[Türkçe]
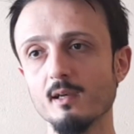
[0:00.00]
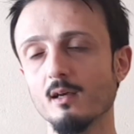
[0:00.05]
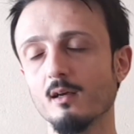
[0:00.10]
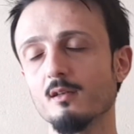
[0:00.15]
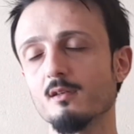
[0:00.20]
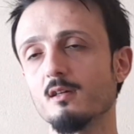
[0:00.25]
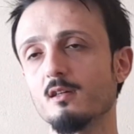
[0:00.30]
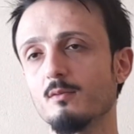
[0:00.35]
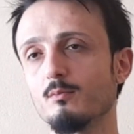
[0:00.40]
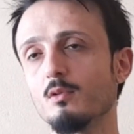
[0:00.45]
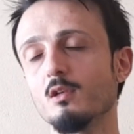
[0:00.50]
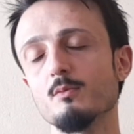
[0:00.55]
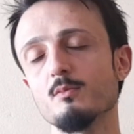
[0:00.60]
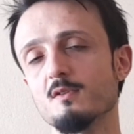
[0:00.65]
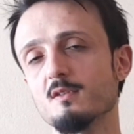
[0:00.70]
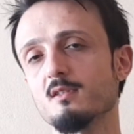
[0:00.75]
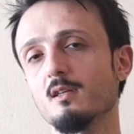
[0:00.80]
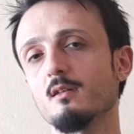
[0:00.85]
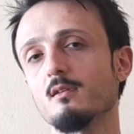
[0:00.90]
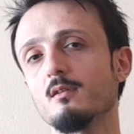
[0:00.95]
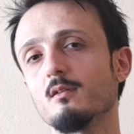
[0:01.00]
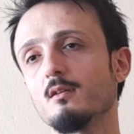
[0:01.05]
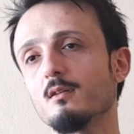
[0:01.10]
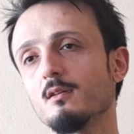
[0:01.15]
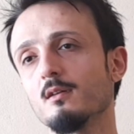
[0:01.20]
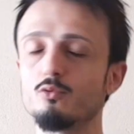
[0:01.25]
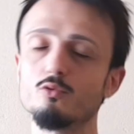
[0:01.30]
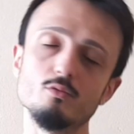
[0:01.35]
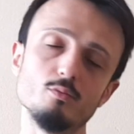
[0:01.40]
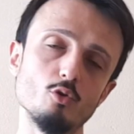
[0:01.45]
her ne kadar bilim
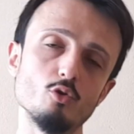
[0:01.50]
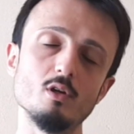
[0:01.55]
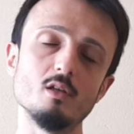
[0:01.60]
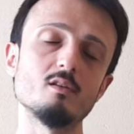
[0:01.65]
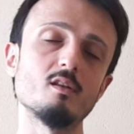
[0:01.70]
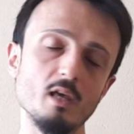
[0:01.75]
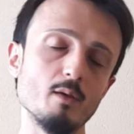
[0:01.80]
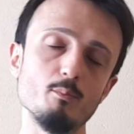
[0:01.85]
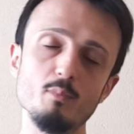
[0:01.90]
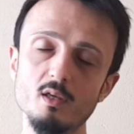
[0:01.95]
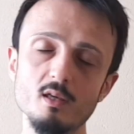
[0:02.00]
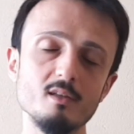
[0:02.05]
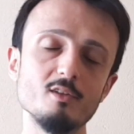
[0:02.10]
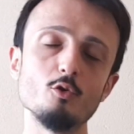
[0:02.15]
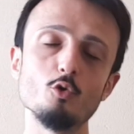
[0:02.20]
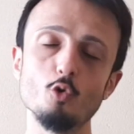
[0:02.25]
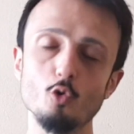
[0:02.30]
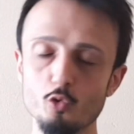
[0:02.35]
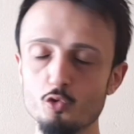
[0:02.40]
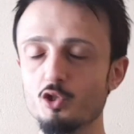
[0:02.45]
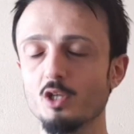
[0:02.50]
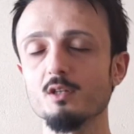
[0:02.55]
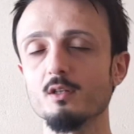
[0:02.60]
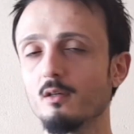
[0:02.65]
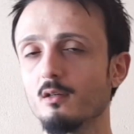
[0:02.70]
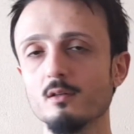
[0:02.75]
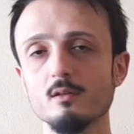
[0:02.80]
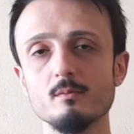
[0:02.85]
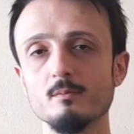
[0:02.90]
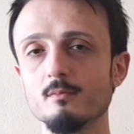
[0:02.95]
insanları bu böyle tembih ediyor olsa
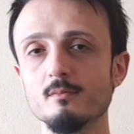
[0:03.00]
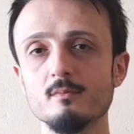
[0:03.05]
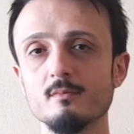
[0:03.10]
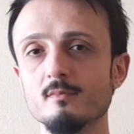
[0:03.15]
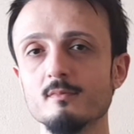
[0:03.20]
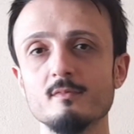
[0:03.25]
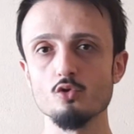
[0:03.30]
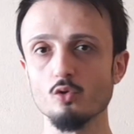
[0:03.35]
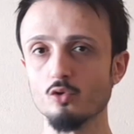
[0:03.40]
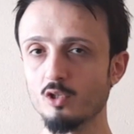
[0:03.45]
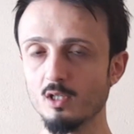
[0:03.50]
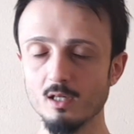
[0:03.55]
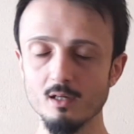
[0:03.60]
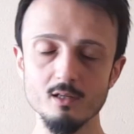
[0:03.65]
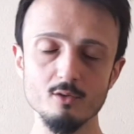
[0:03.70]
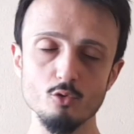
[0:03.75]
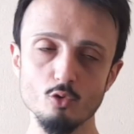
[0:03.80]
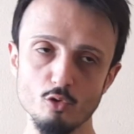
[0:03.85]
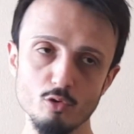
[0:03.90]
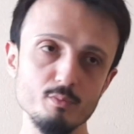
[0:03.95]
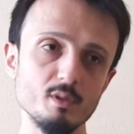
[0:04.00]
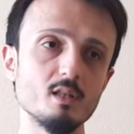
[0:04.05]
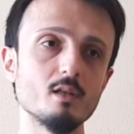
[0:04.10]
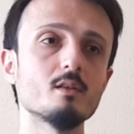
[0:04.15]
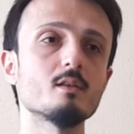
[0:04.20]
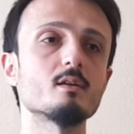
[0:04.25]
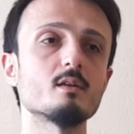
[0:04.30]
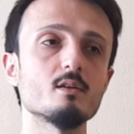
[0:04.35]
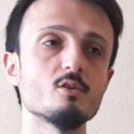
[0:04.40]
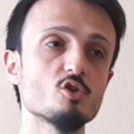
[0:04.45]
da, çok karlı
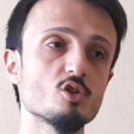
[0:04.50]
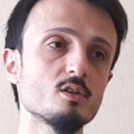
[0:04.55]
görülmedikleri